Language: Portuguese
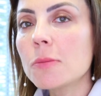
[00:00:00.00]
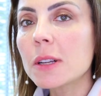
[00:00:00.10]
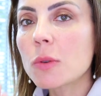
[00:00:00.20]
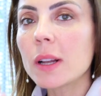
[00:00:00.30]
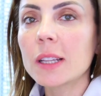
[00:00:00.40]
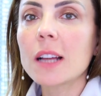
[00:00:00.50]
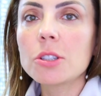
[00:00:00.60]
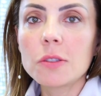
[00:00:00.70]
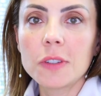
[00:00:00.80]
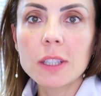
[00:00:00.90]
e mais
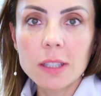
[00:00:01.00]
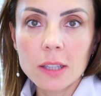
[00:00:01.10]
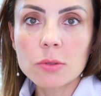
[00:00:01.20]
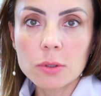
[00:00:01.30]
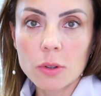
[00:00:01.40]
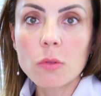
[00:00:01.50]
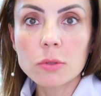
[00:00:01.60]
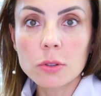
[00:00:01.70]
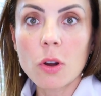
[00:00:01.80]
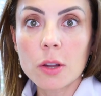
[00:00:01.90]
qualidade de vida dentro do seu
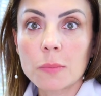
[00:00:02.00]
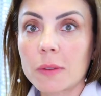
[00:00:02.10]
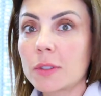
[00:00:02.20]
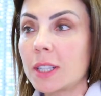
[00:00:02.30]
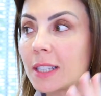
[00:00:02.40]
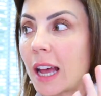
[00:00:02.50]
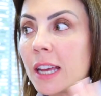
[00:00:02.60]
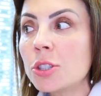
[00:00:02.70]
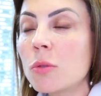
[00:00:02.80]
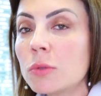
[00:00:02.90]
consultório, para você
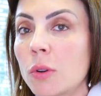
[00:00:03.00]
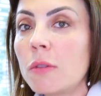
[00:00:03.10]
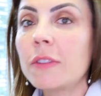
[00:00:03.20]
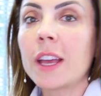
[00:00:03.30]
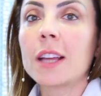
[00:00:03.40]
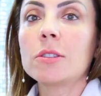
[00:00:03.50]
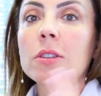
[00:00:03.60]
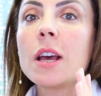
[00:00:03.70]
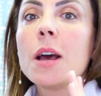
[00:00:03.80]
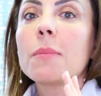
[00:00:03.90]
sair de alguns convênios,
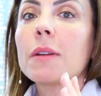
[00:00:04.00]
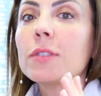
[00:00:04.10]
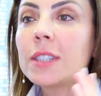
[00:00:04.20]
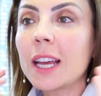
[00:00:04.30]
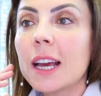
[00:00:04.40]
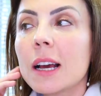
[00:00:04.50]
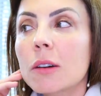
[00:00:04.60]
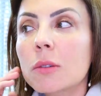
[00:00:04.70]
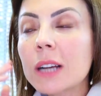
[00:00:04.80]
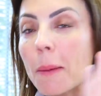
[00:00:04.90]
para você
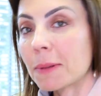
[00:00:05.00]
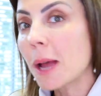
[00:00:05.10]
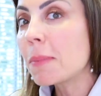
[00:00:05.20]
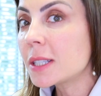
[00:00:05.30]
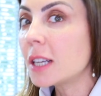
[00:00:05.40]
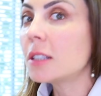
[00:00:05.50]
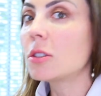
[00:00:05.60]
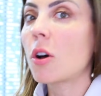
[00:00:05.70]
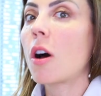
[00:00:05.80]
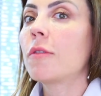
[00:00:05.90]
captar pacientes
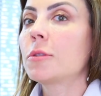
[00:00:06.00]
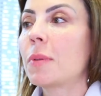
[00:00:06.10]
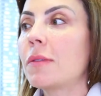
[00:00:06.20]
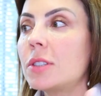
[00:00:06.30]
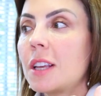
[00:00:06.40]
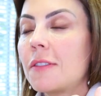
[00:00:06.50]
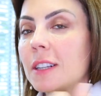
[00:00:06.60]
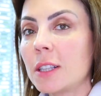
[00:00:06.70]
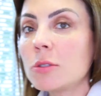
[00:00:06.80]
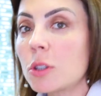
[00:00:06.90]
novos, para você
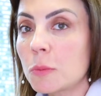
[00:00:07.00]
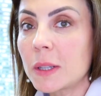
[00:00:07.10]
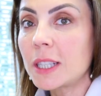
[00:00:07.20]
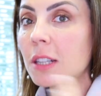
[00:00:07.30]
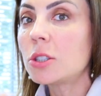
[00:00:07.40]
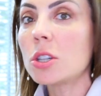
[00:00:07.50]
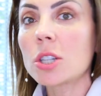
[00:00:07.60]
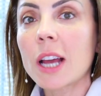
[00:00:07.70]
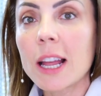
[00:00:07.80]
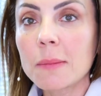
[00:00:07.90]
fazer os seus pacientes te
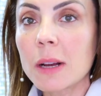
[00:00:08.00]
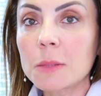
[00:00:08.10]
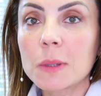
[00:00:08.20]
indicarem mais